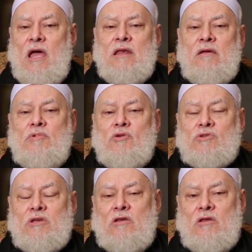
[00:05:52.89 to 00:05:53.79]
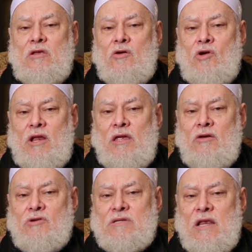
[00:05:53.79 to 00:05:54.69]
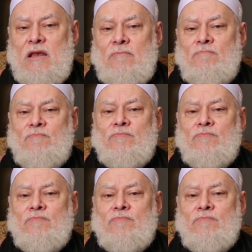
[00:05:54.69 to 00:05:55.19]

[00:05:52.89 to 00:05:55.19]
النبي صلى الله عليه وسلم